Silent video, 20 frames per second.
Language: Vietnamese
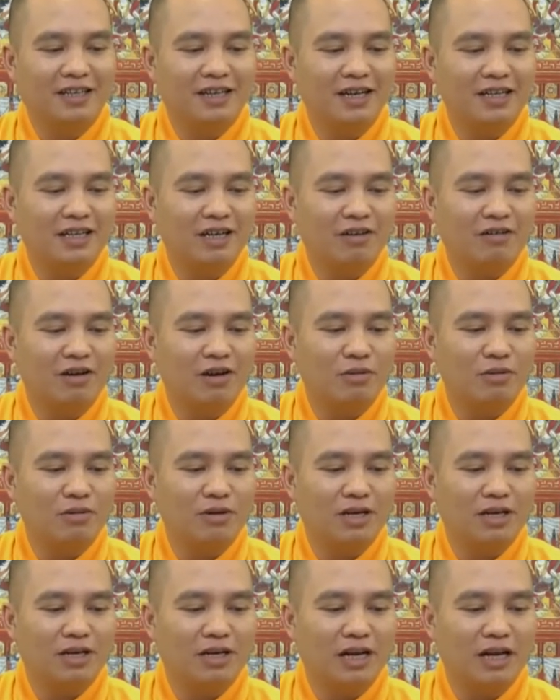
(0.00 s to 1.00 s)
các cháu học
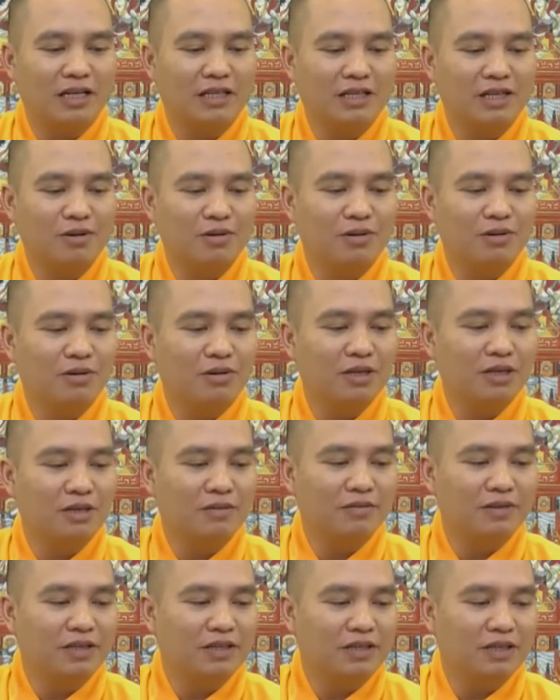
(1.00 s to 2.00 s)
à, hành xong rồi
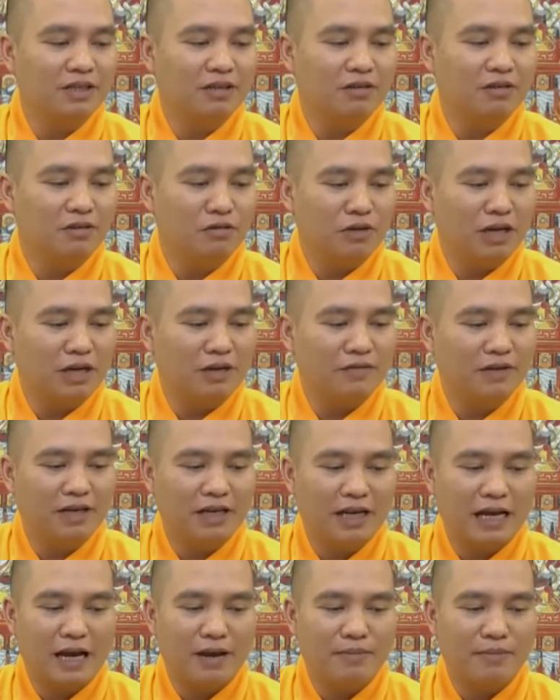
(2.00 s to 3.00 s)
nhưng vẫn chưa có công ăn
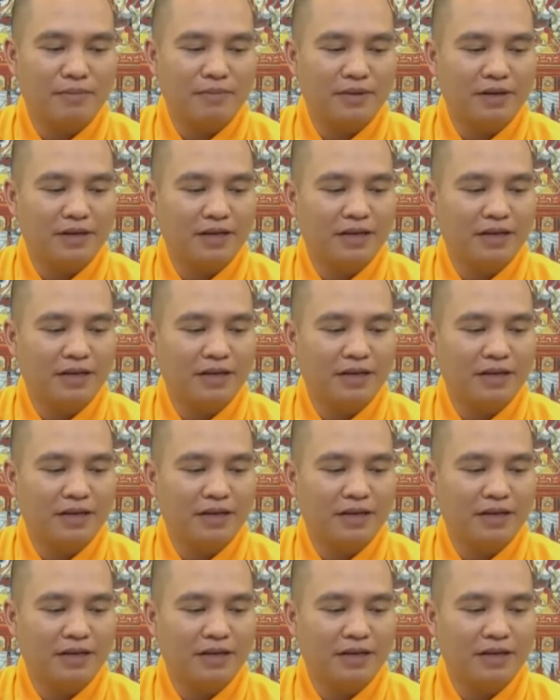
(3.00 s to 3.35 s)
việc làm